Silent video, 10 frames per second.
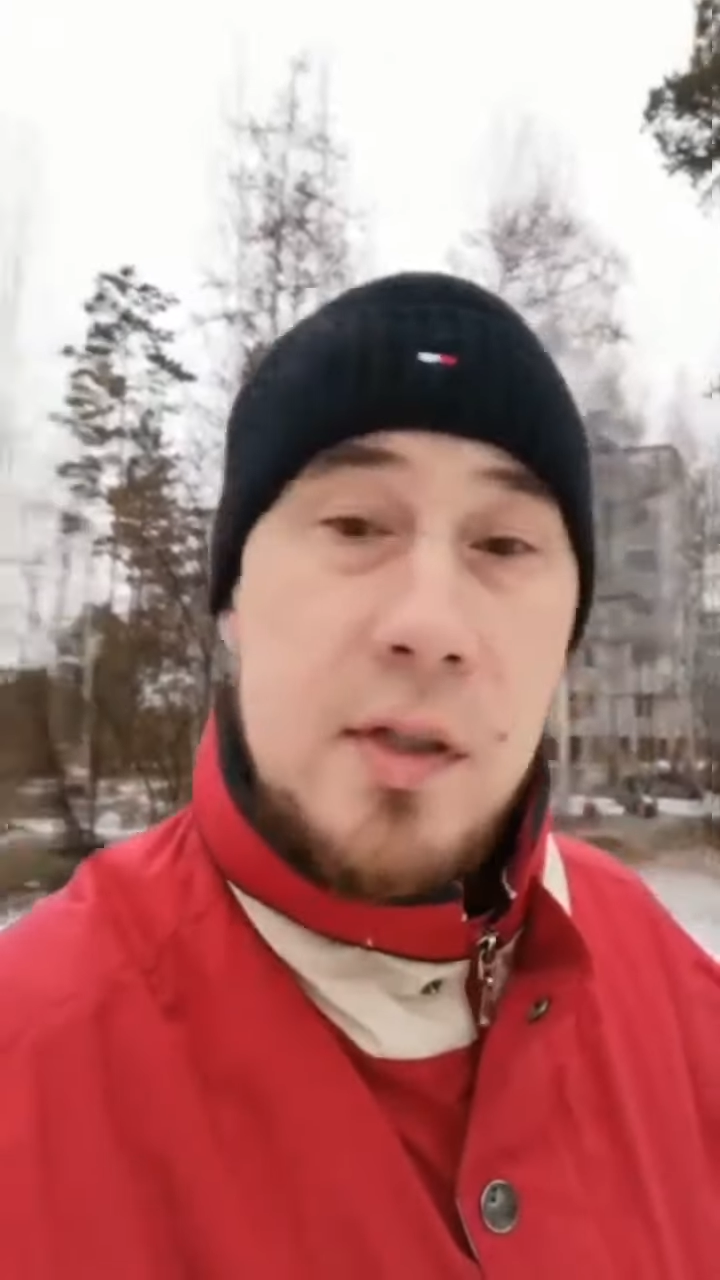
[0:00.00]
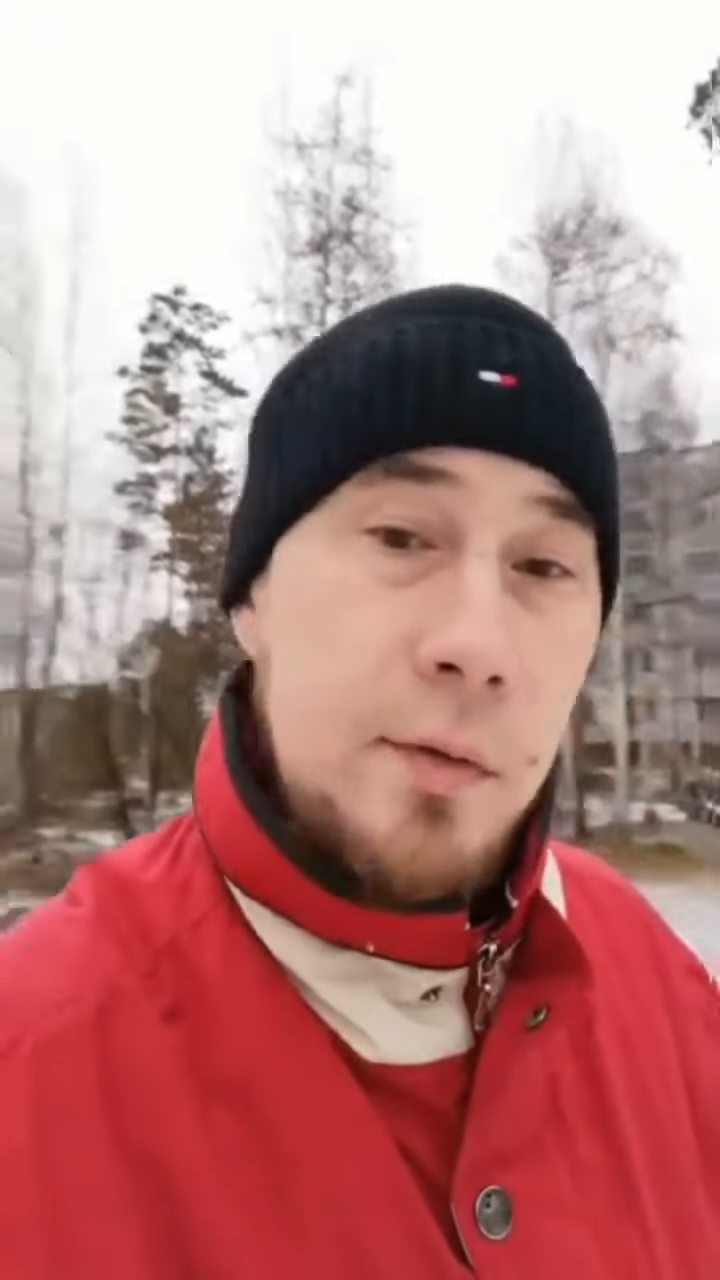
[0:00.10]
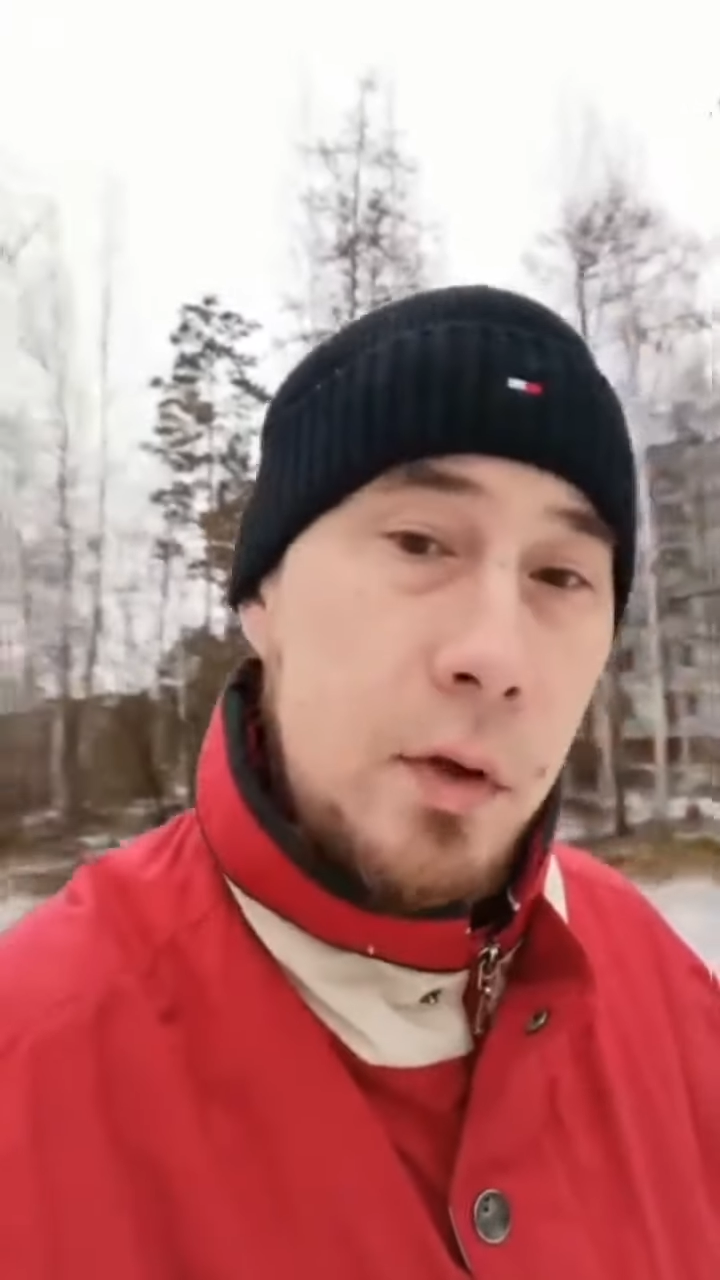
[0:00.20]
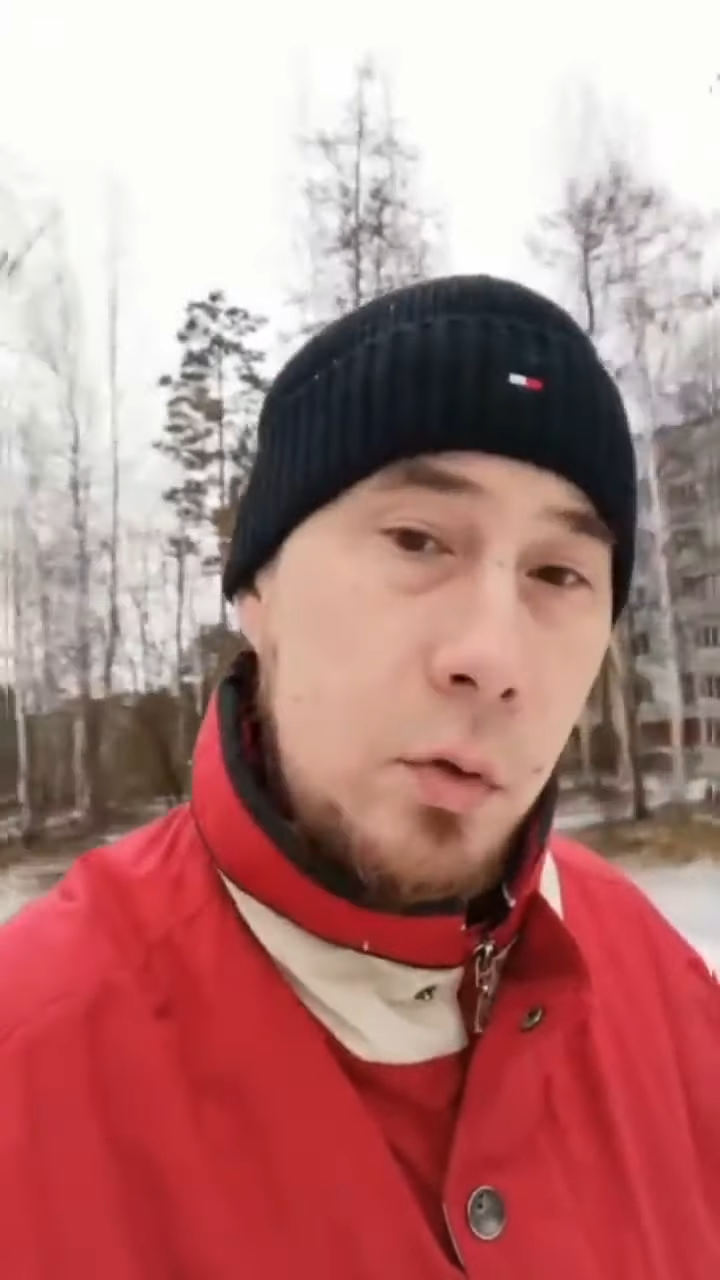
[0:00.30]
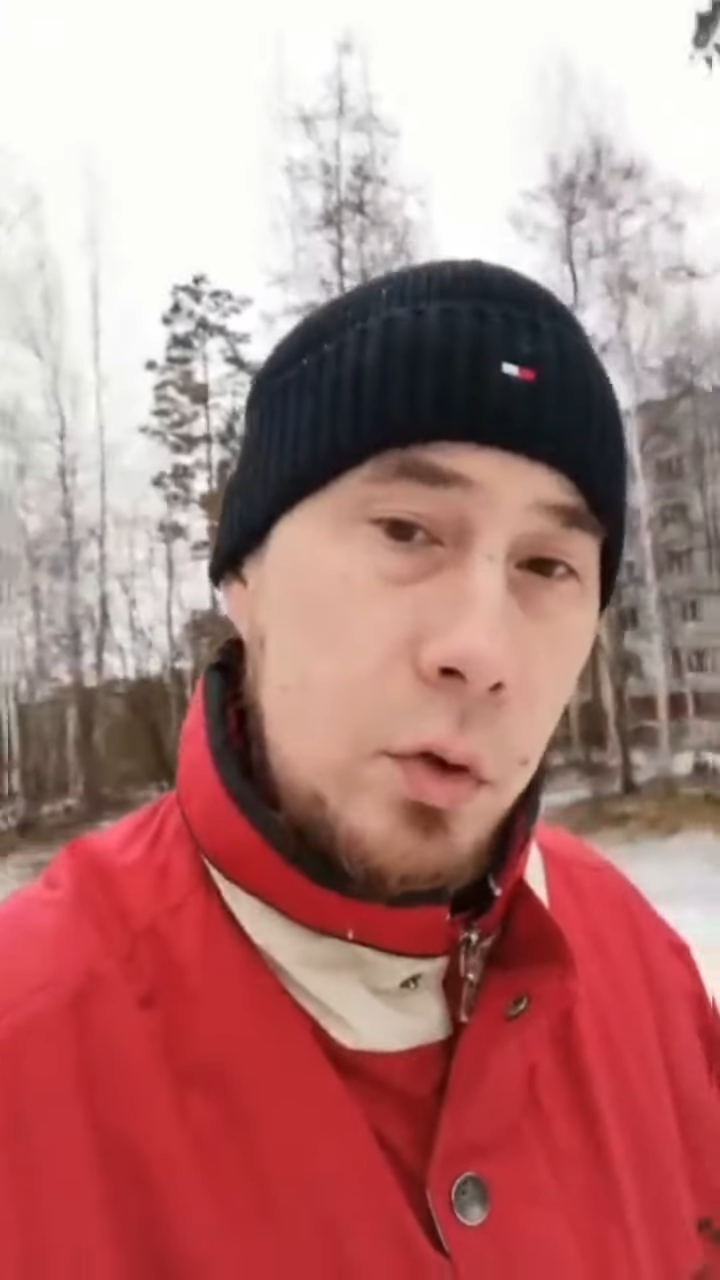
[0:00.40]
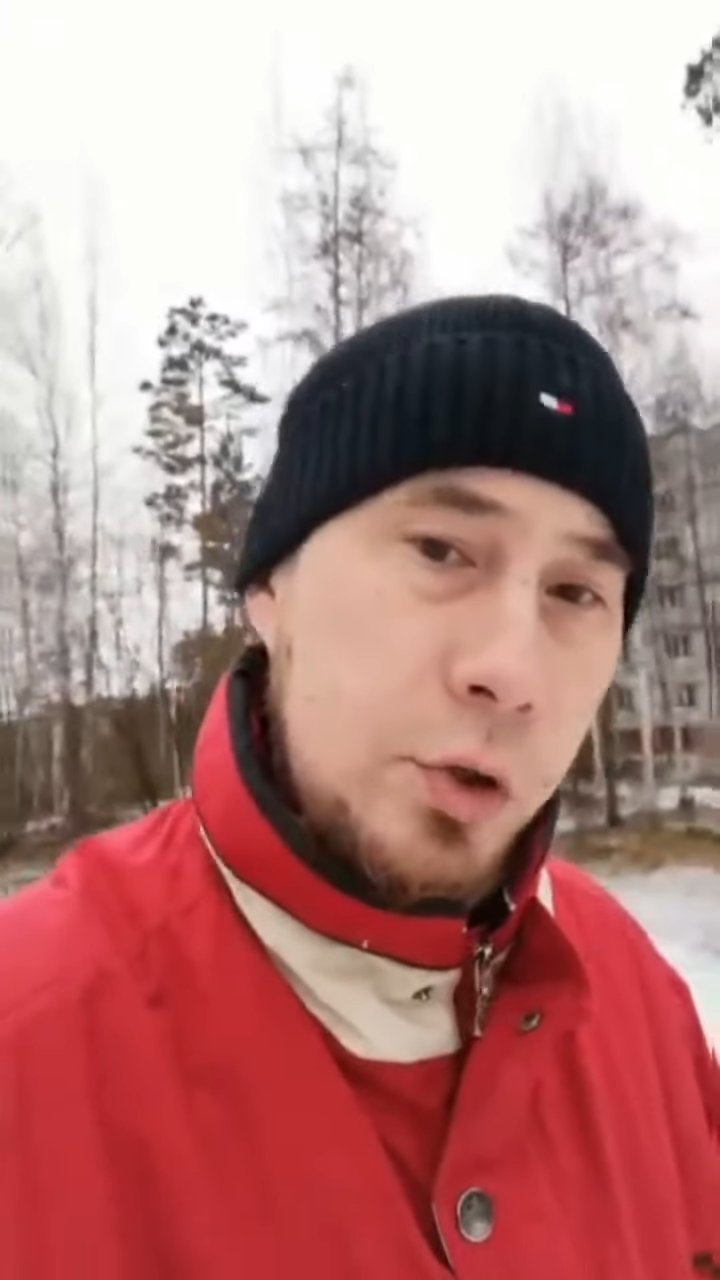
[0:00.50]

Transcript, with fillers: советую